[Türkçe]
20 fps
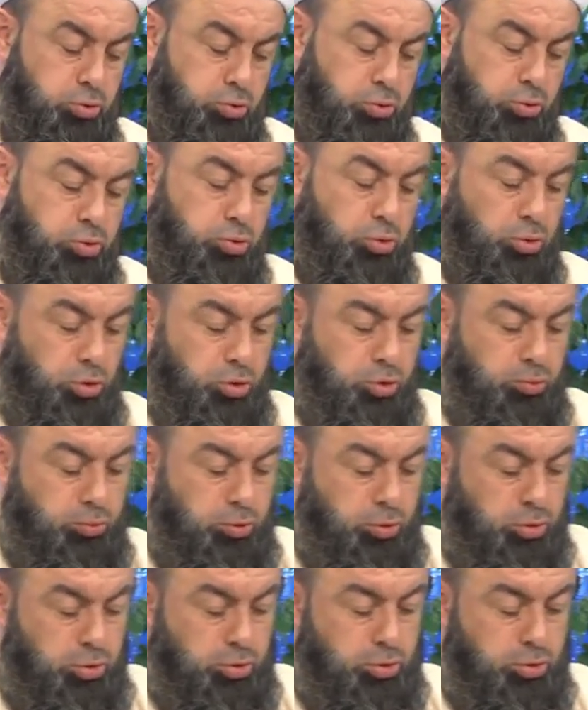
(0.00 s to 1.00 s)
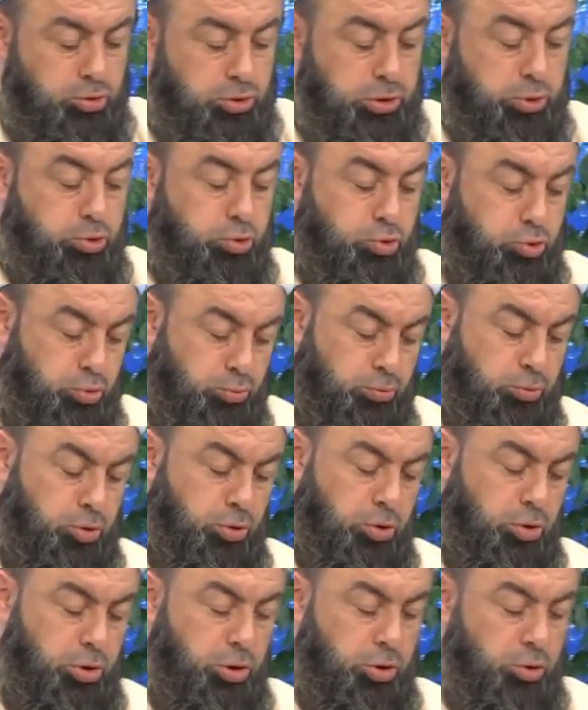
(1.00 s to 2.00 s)
Tutulur mu? Şey tuttu
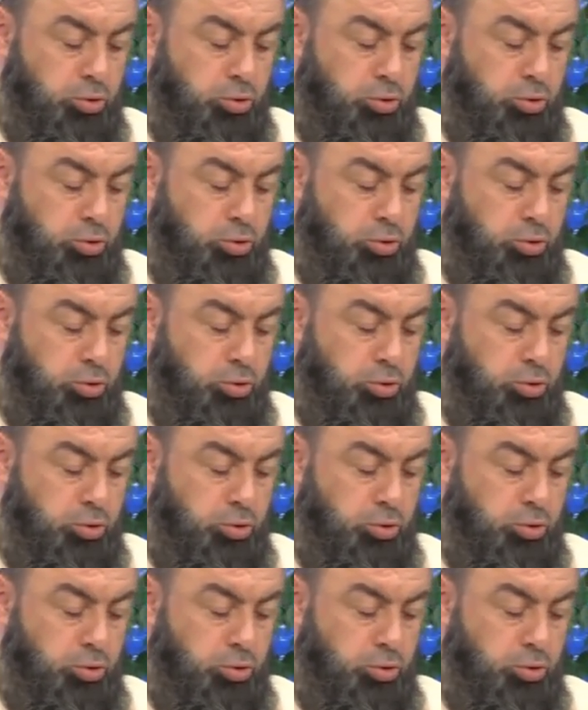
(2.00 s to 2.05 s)
mu?